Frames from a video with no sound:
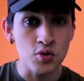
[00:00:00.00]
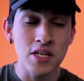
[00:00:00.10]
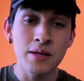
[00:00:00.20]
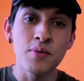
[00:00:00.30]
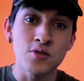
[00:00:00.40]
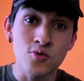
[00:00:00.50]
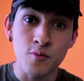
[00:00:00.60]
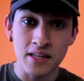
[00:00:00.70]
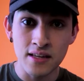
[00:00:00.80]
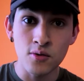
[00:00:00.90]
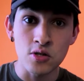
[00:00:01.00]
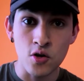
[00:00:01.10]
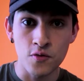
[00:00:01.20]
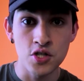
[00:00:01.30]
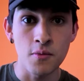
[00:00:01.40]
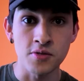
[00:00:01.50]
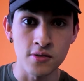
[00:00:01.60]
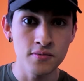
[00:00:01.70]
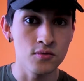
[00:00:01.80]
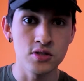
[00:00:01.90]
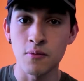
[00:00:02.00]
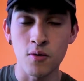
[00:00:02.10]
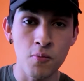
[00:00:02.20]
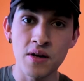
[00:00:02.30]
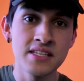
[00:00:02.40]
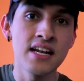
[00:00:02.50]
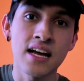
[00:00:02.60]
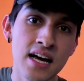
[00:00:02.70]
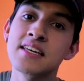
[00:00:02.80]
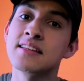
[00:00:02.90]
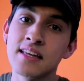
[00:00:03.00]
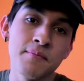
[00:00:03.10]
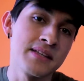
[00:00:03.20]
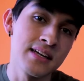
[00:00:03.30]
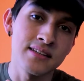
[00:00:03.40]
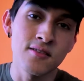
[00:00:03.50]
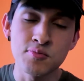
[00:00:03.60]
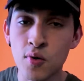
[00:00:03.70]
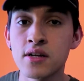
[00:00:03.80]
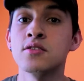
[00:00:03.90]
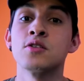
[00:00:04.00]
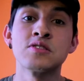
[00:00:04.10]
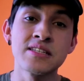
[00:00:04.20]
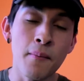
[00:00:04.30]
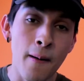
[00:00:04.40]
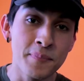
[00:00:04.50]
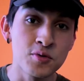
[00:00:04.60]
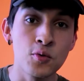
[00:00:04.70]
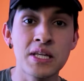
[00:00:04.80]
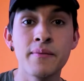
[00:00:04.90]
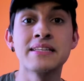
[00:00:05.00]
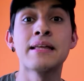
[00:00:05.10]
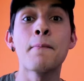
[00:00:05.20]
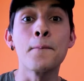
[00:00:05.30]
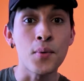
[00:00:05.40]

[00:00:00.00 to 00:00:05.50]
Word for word: Vos puedes consumir dentro de los coffee shops, ¿no? O sea, vos no puedes ir a la calle y meterte los clones, no, eso está absolutamente